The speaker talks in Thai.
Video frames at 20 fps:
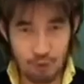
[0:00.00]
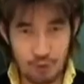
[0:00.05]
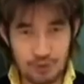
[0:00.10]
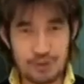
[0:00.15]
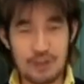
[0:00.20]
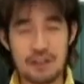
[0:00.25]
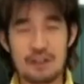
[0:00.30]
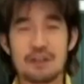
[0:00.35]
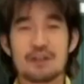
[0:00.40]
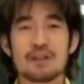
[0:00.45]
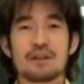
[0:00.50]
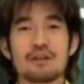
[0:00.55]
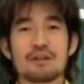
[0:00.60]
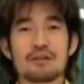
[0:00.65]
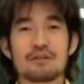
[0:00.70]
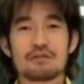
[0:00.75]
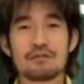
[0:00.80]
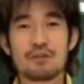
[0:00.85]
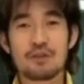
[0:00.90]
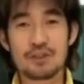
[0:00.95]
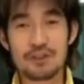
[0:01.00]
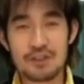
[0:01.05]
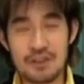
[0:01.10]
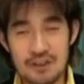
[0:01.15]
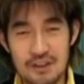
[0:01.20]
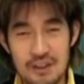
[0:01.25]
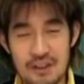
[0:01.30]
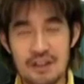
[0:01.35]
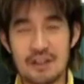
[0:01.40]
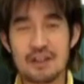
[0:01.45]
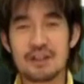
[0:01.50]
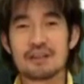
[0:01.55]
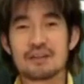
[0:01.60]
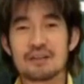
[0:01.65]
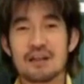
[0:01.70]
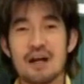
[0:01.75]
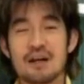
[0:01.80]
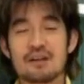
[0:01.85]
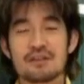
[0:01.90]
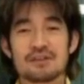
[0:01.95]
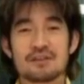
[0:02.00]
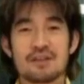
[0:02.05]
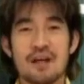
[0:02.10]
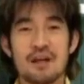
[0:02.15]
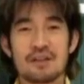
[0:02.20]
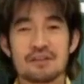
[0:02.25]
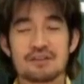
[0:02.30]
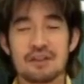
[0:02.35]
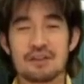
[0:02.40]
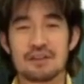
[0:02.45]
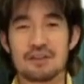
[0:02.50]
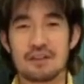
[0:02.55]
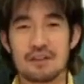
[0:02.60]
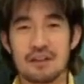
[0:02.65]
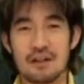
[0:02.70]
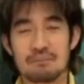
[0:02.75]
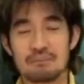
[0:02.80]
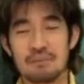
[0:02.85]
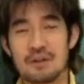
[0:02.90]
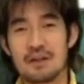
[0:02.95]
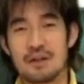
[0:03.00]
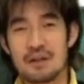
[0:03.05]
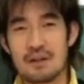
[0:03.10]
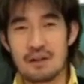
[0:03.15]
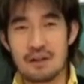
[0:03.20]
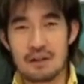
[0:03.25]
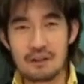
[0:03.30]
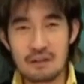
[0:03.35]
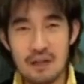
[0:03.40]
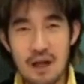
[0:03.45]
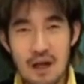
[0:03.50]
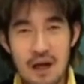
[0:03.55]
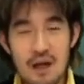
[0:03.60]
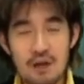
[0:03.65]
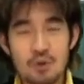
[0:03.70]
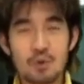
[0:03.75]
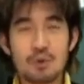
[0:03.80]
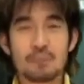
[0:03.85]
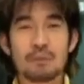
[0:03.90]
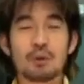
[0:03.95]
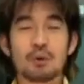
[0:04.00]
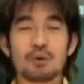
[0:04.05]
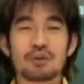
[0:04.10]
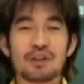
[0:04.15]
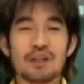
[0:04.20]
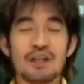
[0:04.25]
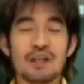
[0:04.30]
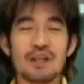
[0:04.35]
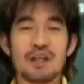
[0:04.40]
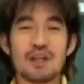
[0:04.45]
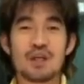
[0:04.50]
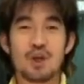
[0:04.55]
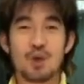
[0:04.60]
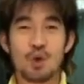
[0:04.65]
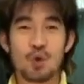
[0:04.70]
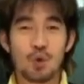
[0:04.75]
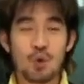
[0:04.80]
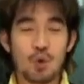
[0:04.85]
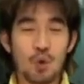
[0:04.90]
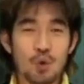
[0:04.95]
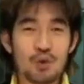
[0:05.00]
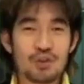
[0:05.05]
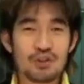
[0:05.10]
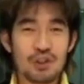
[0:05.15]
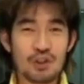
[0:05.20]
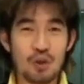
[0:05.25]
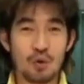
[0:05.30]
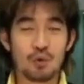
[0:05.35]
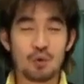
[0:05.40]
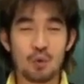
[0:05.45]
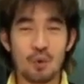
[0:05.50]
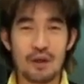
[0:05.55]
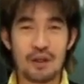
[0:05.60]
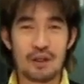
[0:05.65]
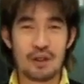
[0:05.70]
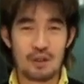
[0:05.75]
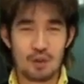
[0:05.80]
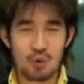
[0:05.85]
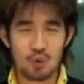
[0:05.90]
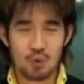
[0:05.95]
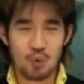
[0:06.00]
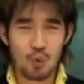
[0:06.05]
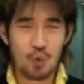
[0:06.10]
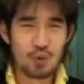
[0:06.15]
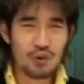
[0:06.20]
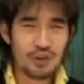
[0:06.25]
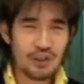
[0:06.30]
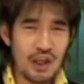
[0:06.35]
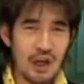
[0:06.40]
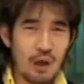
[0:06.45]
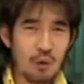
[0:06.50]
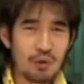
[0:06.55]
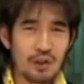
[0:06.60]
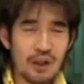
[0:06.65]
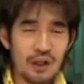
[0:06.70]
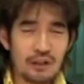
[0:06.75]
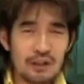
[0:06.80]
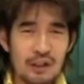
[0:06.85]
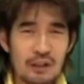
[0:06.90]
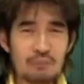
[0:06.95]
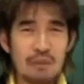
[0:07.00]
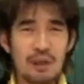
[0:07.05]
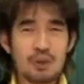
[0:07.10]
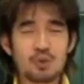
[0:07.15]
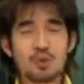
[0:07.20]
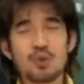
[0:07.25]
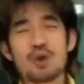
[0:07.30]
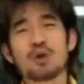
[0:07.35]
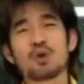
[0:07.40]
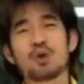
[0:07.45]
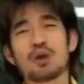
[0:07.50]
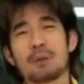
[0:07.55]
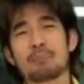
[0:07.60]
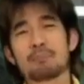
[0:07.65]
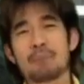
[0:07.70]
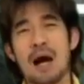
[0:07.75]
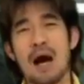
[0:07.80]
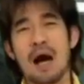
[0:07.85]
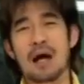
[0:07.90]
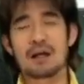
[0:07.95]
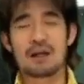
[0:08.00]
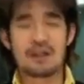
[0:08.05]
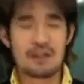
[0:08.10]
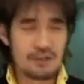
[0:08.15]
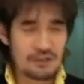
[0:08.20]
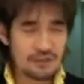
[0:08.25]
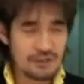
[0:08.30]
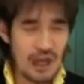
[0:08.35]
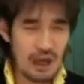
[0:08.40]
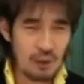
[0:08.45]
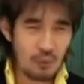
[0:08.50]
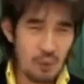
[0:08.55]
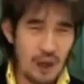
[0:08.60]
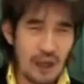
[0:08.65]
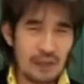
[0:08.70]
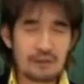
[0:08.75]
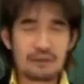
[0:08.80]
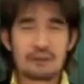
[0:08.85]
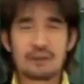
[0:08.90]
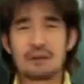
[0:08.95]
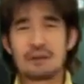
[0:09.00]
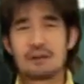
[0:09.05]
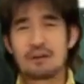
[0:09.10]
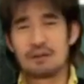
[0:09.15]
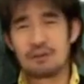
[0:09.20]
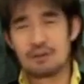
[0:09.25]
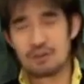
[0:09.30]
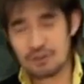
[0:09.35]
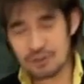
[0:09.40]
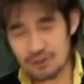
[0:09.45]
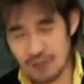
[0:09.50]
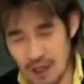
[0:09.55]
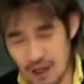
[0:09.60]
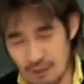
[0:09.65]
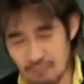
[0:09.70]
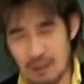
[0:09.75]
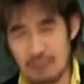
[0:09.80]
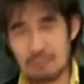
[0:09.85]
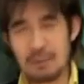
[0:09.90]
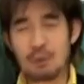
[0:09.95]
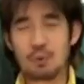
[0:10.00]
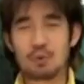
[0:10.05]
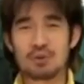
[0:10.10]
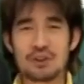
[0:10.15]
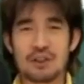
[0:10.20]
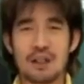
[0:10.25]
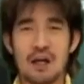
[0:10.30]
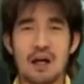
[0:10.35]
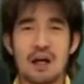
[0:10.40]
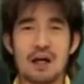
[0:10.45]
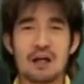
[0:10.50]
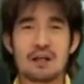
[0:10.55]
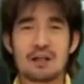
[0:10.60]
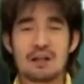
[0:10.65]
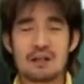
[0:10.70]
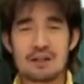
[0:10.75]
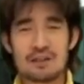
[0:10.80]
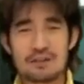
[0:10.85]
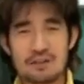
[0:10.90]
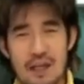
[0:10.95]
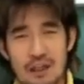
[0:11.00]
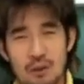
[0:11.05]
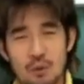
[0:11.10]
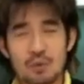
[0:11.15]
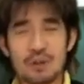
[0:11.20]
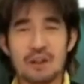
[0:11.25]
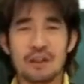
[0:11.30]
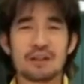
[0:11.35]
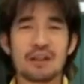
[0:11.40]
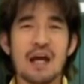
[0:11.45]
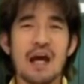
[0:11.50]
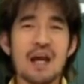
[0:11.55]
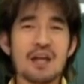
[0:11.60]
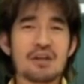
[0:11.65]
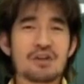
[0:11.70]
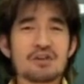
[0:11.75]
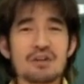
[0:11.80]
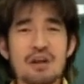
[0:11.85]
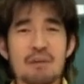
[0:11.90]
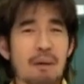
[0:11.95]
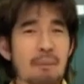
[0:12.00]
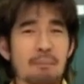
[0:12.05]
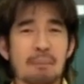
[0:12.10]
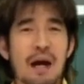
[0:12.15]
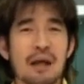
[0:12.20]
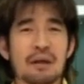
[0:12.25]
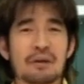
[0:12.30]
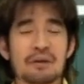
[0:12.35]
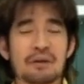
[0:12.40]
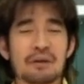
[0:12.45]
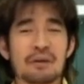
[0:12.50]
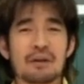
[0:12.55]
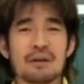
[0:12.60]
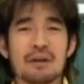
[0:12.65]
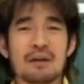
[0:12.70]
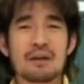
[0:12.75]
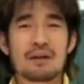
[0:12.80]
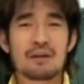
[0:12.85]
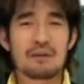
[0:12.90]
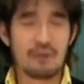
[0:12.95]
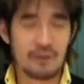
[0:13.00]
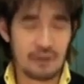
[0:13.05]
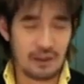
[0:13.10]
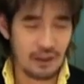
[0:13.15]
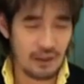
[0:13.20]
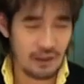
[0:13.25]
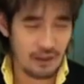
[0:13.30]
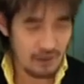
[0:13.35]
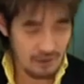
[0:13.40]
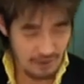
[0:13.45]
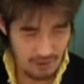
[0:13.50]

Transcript: ฟูจิ ฟูจิสกิ นักสร้างเศรษฐีครับ ถ้าคุณเป็นคนดี คุณจะต้องรวย คุณจะได้เอาเงินนี้มาช่วยคนลำบาก สร้างวัด สร้างบ้านพักคนชรา สร้างโรงเรียนได้เยอะแยะมากมายเลย โอเค